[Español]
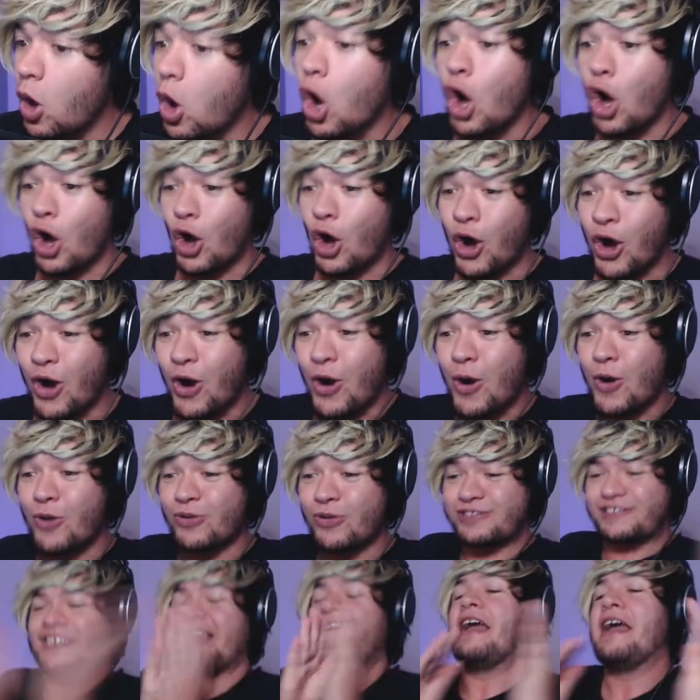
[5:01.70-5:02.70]
oh
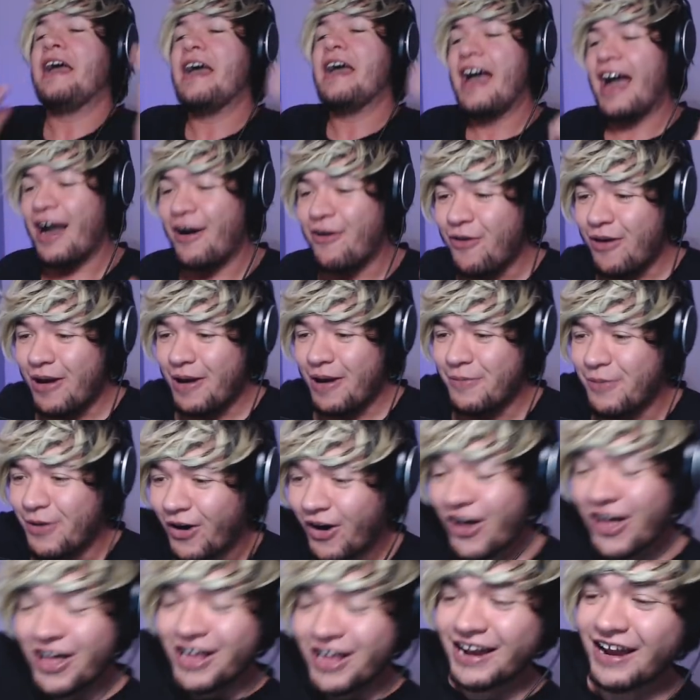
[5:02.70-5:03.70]
¡Sí! ¡A huevo!
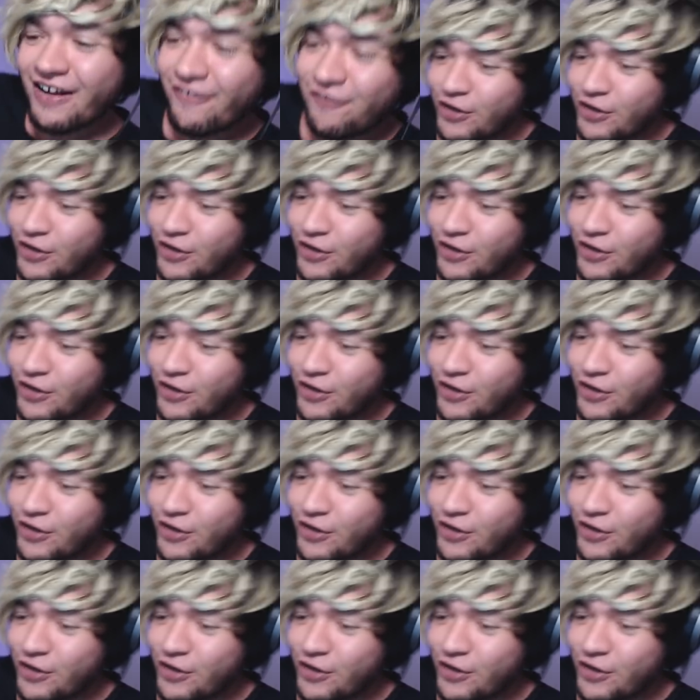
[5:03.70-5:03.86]
La